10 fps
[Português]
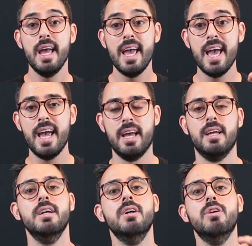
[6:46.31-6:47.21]
E
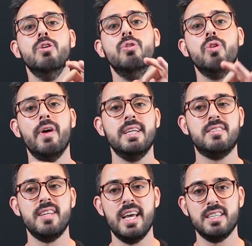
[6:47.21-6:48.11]
no
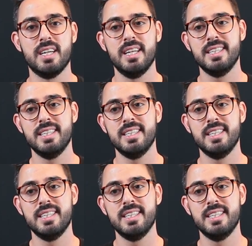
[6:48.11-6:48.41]
Enseja,